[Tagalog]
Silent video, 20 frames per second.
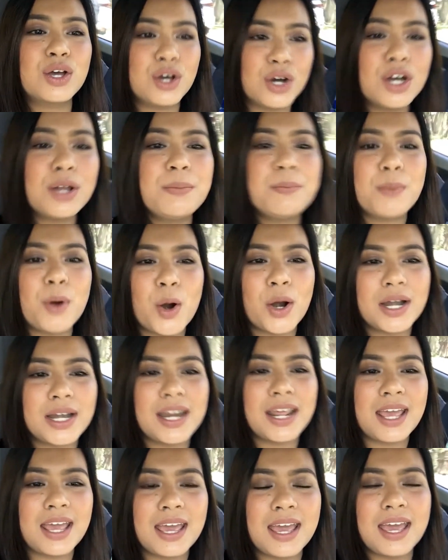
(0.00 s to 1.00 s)
Good
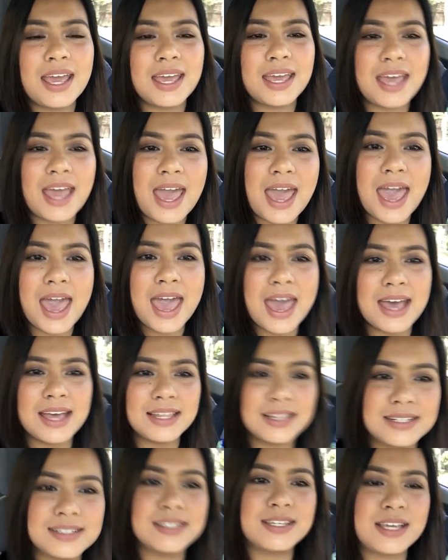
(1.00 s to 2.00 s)
morning!
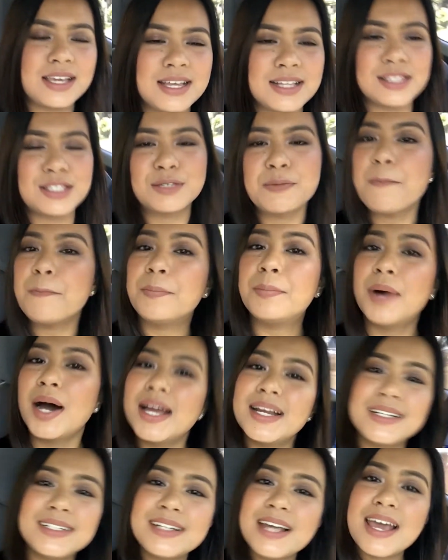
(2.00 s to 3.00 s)
And it's
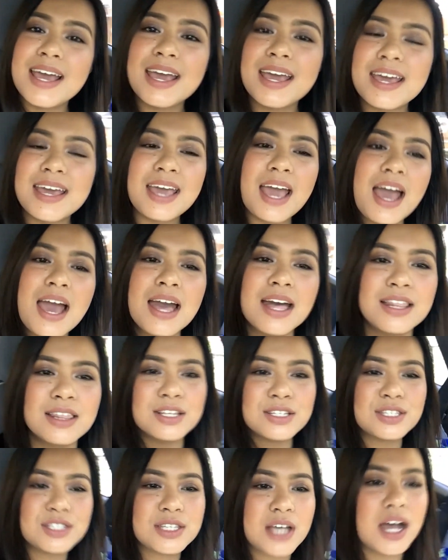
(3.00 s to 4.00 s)
Monday.
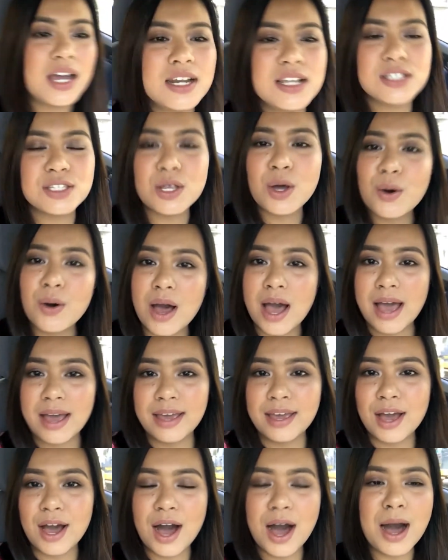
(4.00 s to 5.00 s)
The sun is so
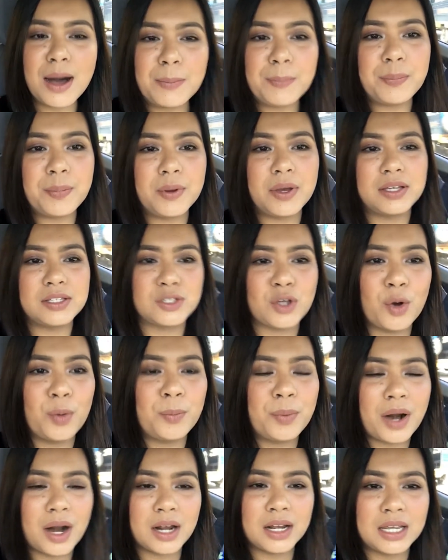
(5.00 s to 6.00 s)
high up.
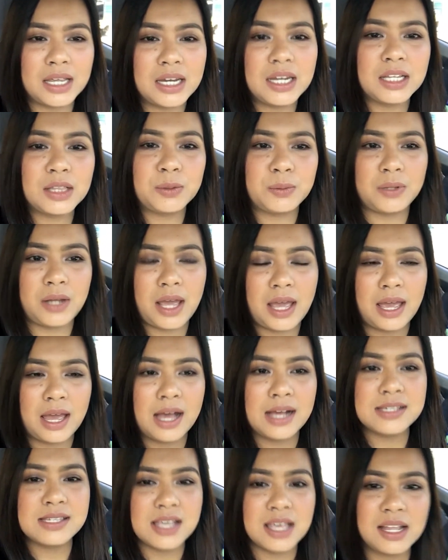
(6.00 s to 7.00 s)
Sobrang init today.
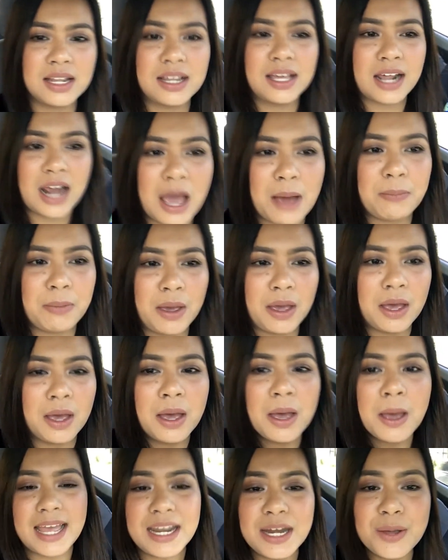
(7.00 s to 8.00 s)
As in, grabe.
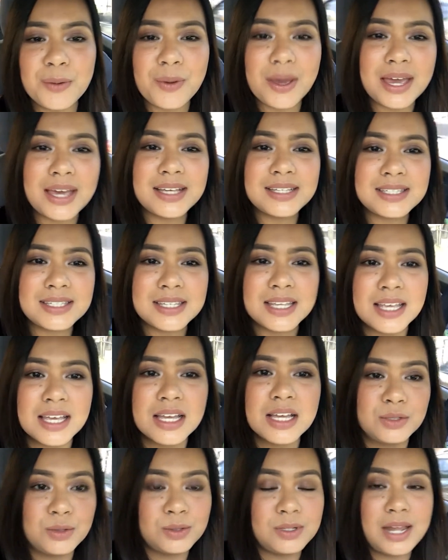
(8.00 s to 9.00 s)
Anyways,
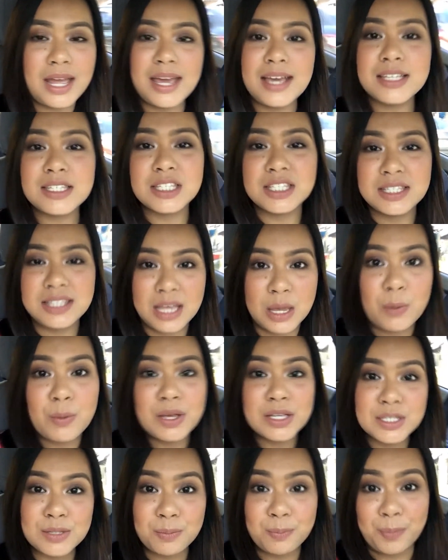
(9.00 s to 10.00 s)
today's
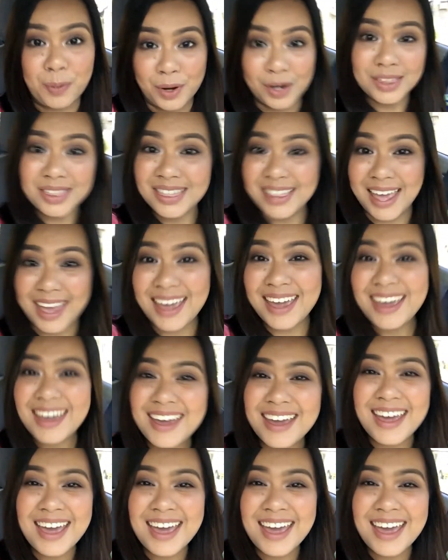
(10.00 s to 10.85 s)
Dewi's birthday.